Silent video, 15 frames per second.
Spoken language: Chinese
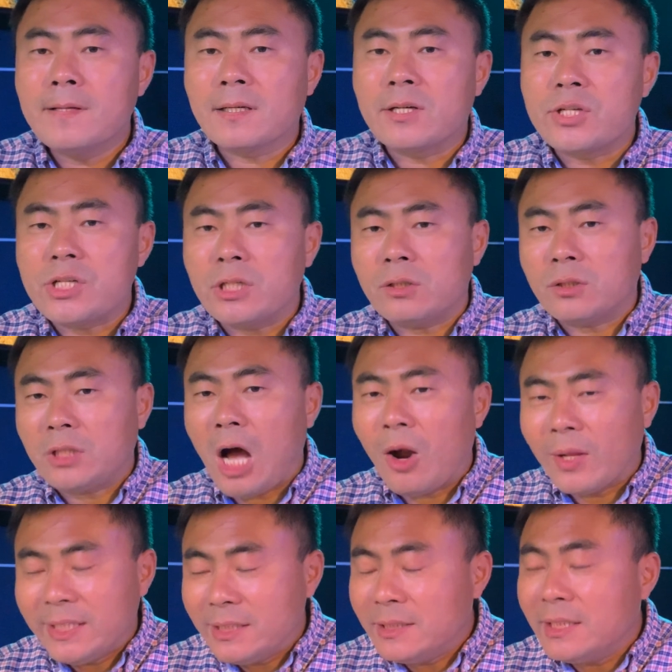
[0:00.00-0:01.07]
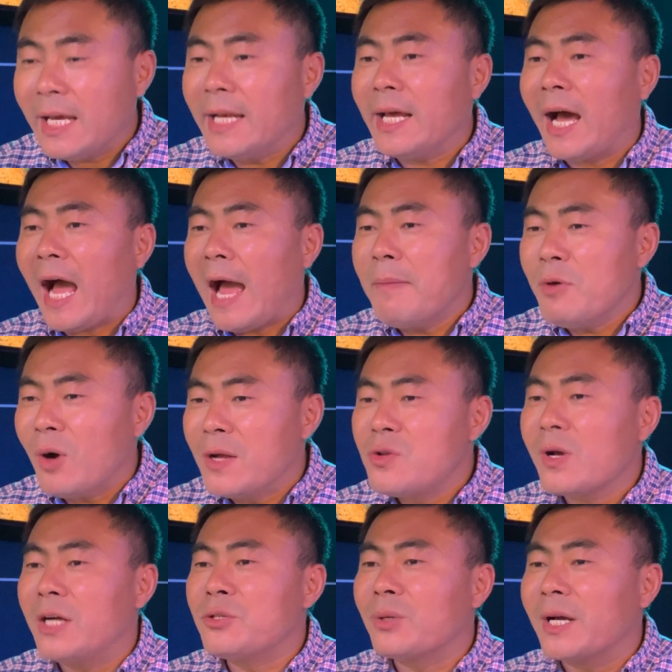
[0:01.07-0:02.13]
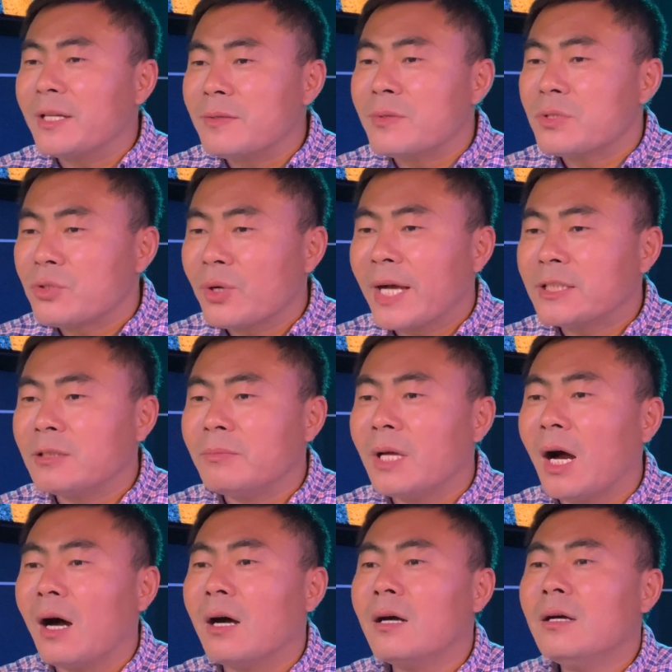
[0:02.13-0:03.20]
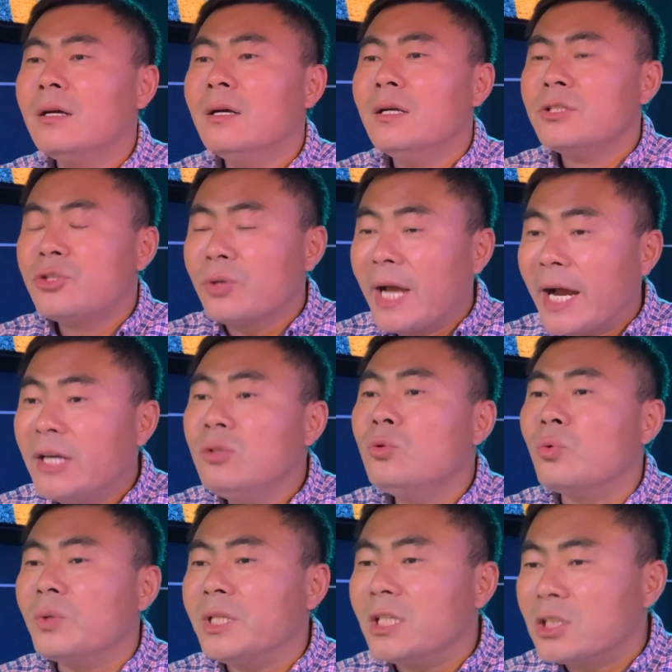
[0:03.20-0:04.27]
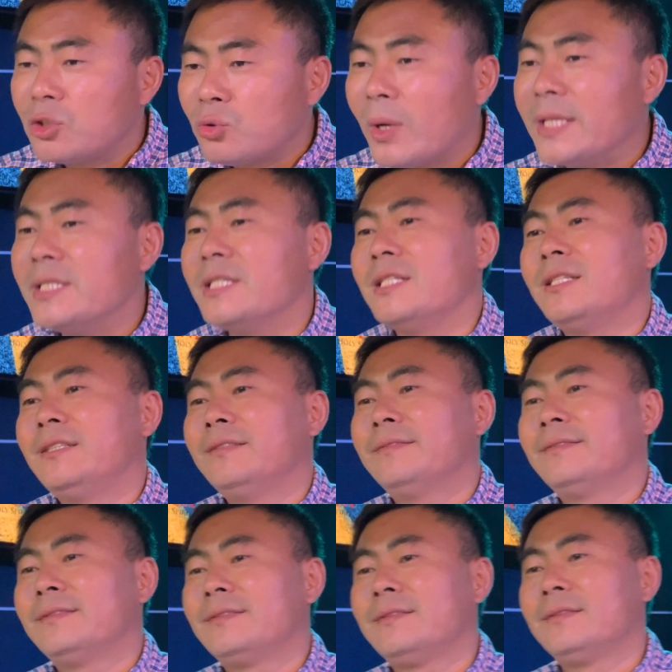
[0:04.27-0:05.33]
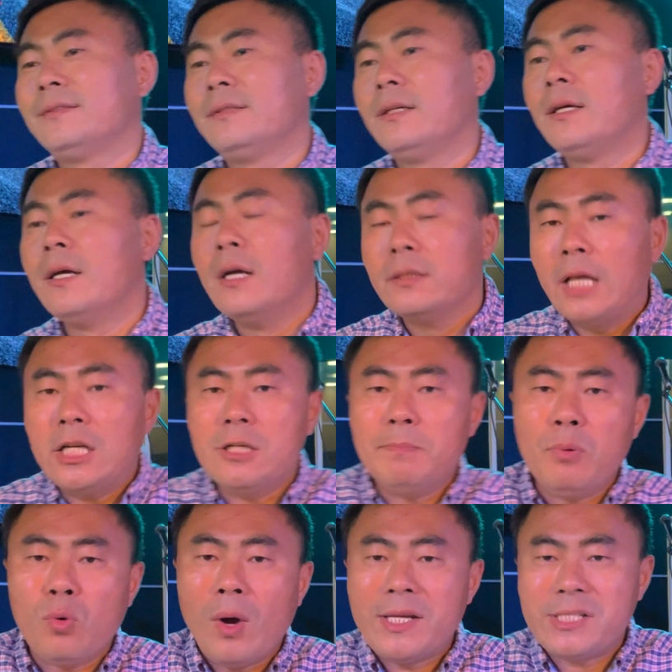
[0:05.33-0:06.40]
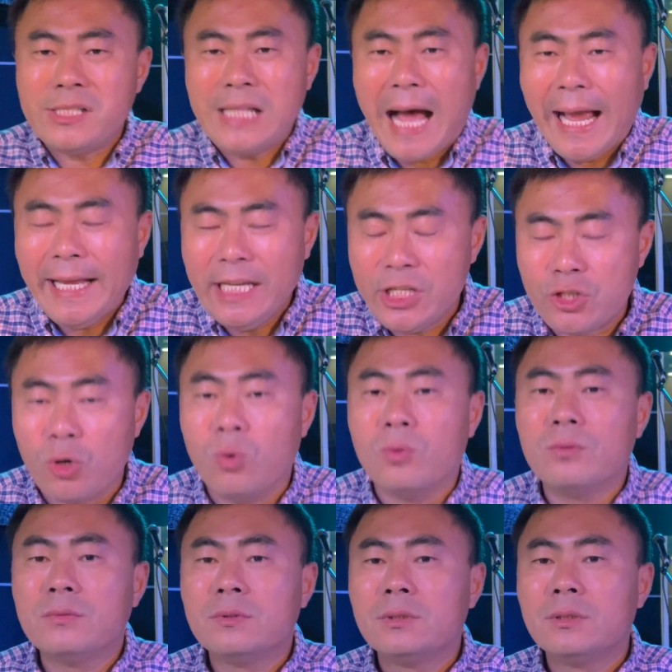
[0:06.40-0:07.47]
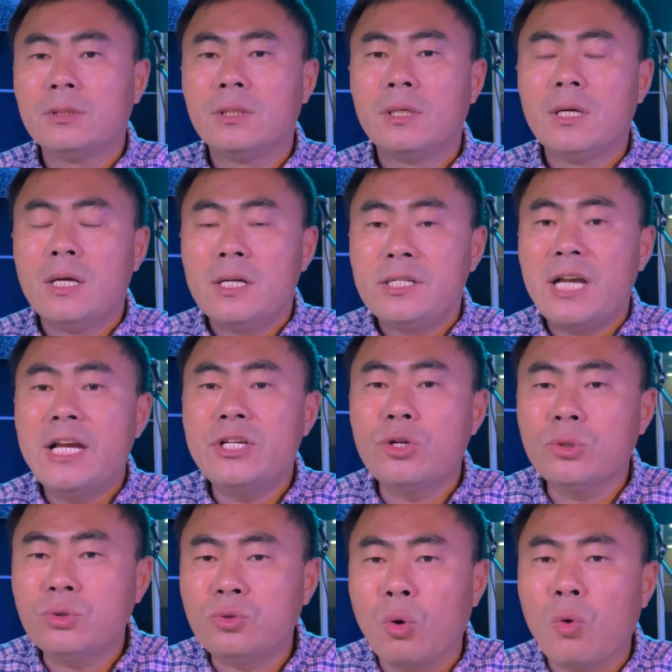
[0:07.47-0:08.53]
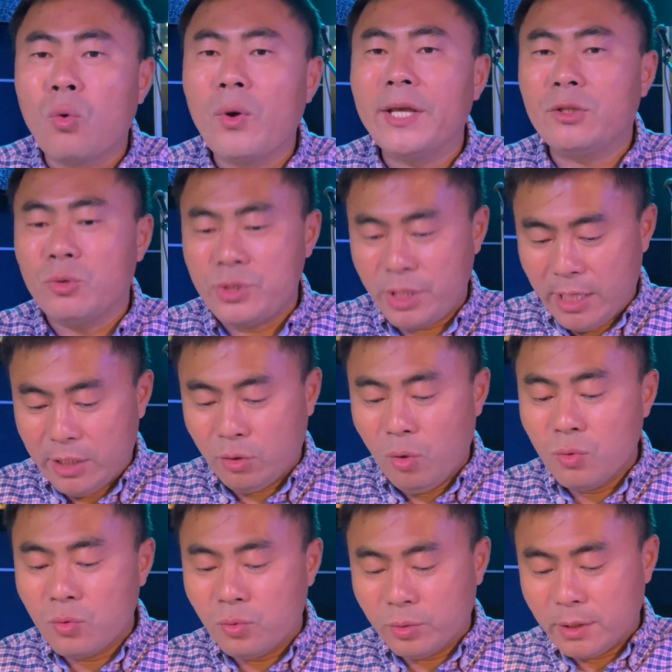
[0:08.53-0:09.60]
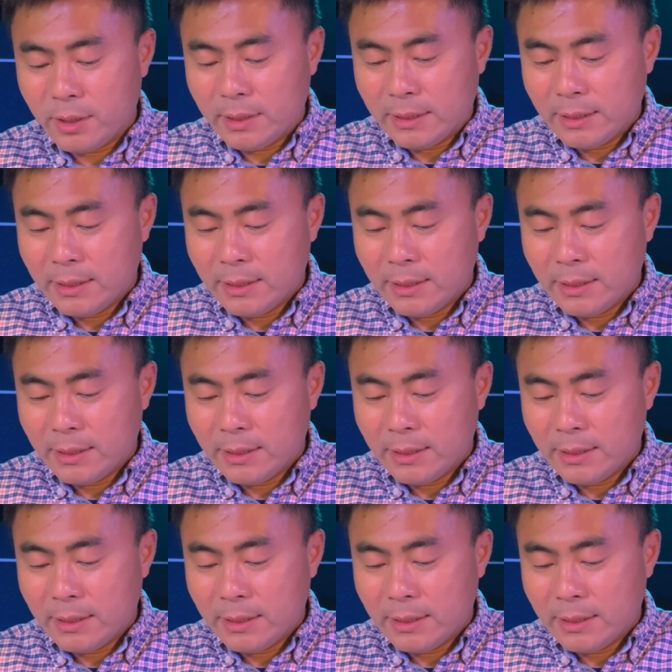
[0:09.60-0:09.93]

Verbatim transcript: 可是到了一定年龄还没有安全感，就开就开始怎么样？就开始努力的算计。但是不管是哪一种，人生总归都是很痛苦的。